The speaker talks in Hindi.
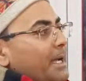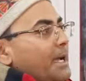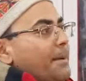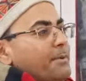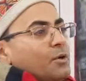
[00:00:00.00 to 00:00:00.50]

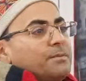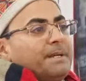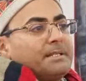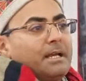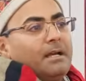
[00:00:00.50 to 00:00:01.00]
में
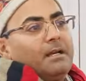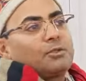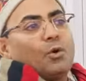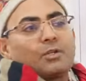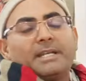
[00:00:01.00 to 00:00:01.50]
अप्रोक्सीमेट
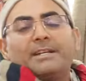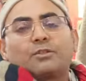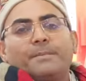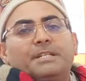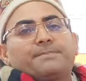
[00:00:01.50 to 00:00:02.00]
सौ से
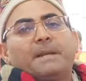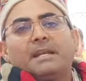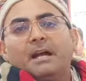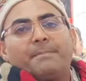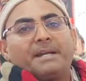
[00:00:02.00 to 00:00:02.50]
120
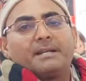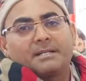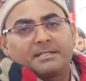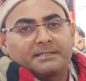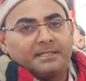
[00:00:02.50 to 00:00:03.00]
पल्ले आप प्रिंट
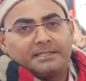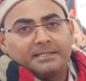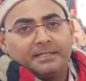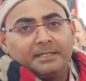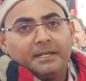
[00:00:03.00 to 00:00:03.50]
कर सकते हैं
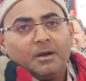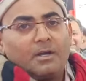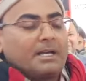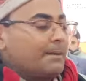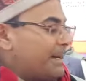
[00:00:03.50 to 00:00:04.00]
इससे
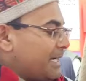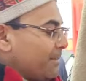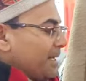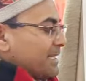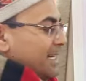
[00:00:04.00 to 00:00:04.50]
और अगर
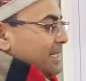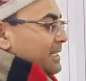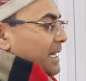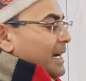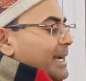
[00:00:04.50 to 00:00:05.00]
मल्टीपल
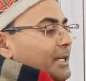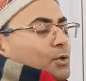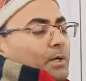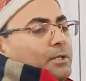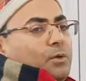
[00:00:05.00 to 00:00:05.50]
साइजेज के लगाएंगे
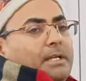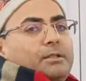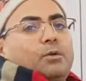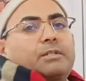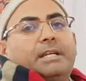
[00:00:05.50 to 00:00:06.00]
छोटे छोटे
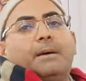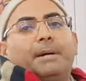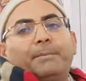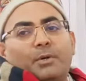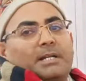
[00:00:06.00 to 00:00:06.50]
तो उसके
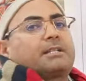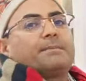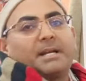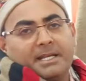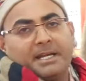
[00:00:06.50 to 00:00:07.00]
अलावा
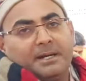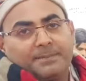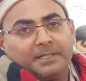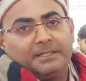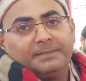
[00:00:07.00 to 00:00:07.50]
प्रोडक्शन बढ़ जाएगा
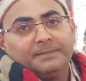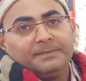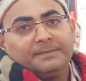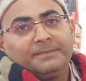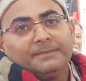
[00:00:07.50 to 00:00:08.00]
आपका
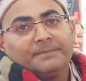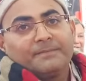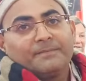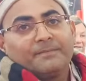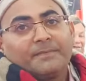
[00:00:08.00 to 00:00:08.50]

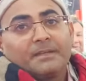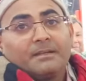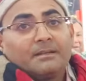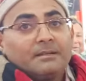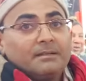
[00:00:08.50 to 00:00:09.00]
और भी कुछ
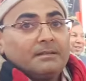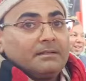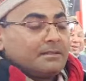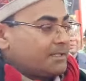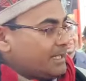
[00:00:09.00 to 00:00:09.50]
मशीन है तो देख
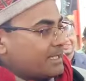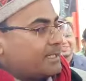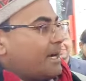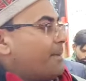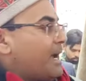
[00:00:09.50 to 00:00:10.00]
सकते हैं
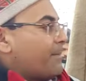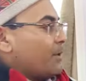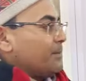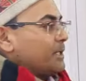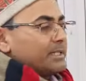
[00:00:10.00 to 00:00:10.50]
सर अभी
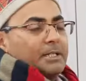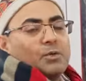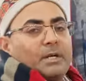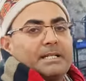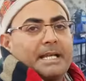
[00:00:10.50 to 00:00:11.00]
आपको हम इससे
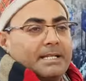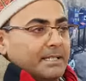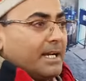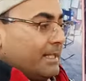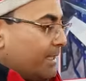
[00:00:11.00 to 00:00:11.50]
छोटे
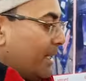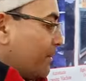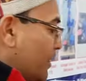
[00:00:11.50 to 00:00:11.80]
साइजेस दिखाते हैं